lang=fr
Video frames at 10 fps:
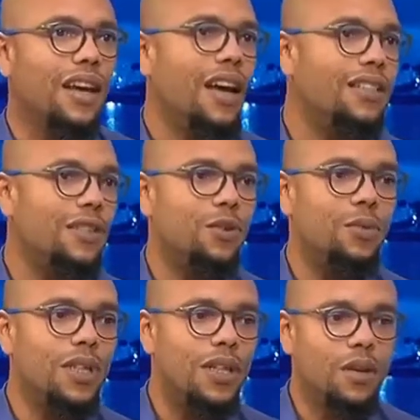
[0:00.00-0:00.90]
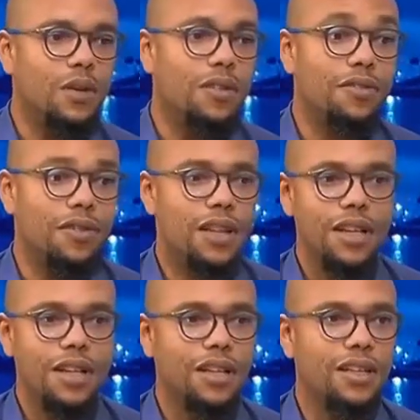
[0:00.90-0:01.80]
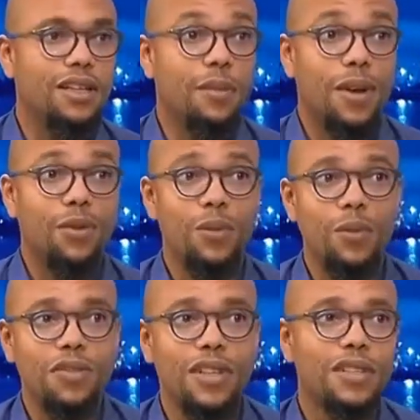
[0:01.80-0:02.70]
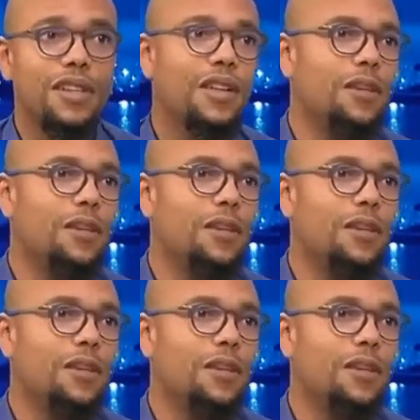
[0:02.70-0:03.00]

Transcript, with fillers: assez compliqué. On a fait une année qui n'était pas trop mauvaise,